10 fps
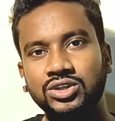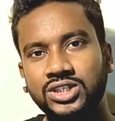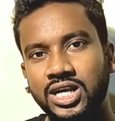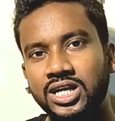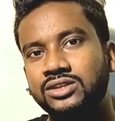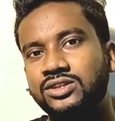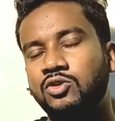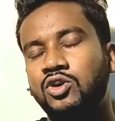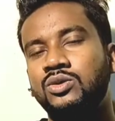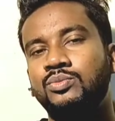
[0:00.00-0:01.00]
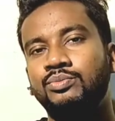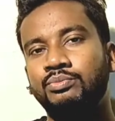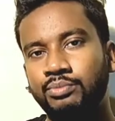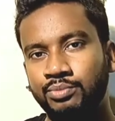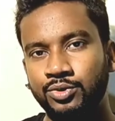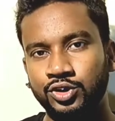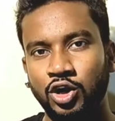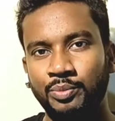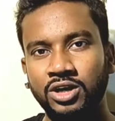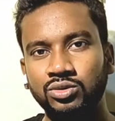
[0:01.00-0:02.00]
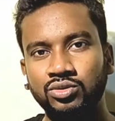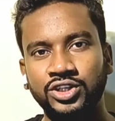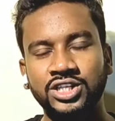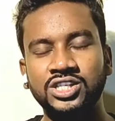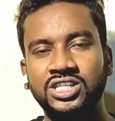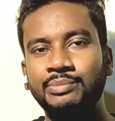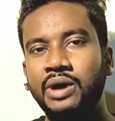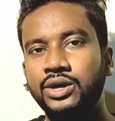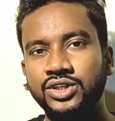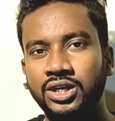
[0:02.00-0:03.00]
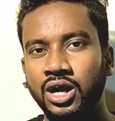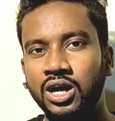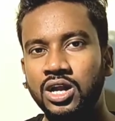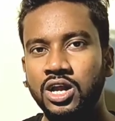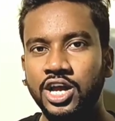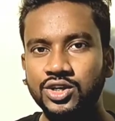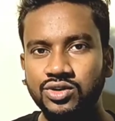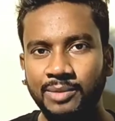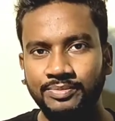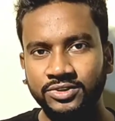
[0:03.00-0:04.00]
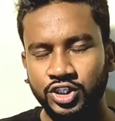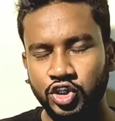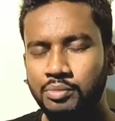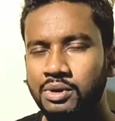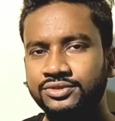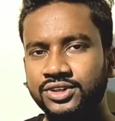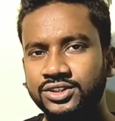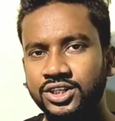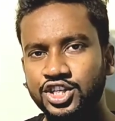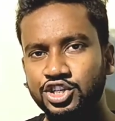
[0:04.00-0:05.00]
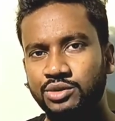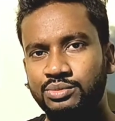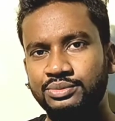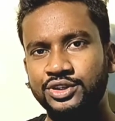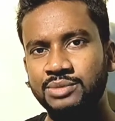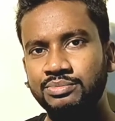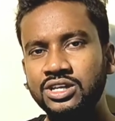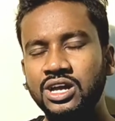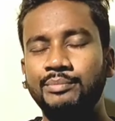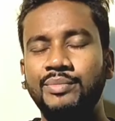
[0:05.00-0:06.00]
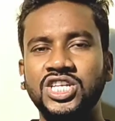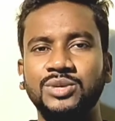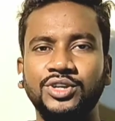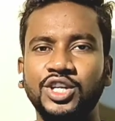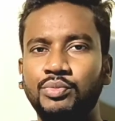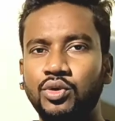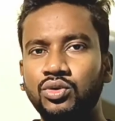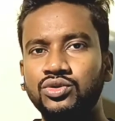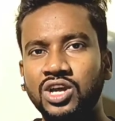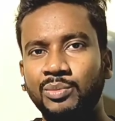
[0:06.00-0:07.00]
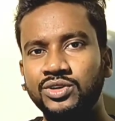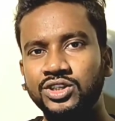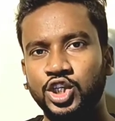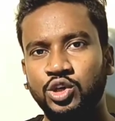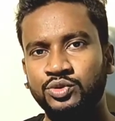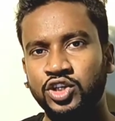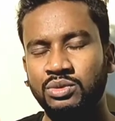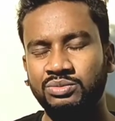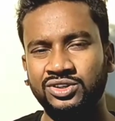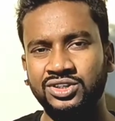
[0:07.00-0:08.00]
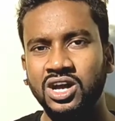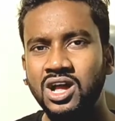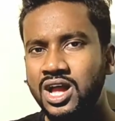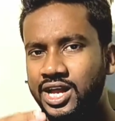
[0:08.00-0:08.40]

কেননা জানে যে ওই শপে কিন্তু সেই জিনিসটা পাওয়া যায় না এই জন্য আপনার যে সব অপশন আছে সেই সব অপশন আপনি বেশি বেশি পণ্য দিয়ে আপনি সব অপশনটা